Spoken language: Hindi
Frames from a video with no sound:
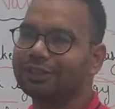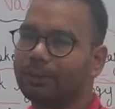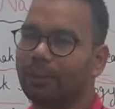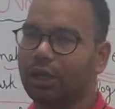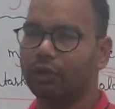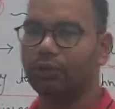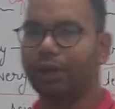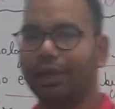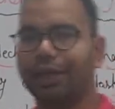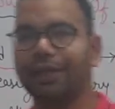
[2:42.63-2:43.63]
वैसे मानव
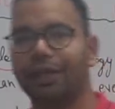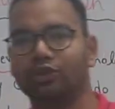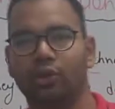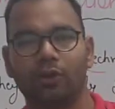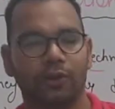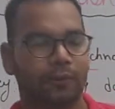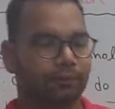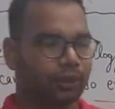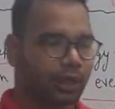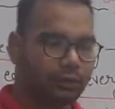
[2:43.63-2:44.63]
ने क्या किया जो
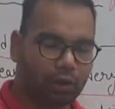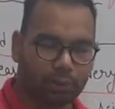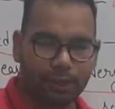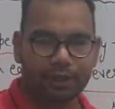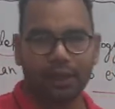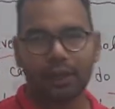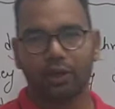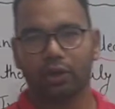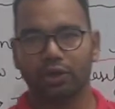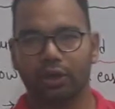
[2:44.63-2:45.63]
इन्वायरमेंट है
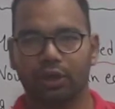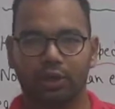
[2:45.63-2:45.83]
और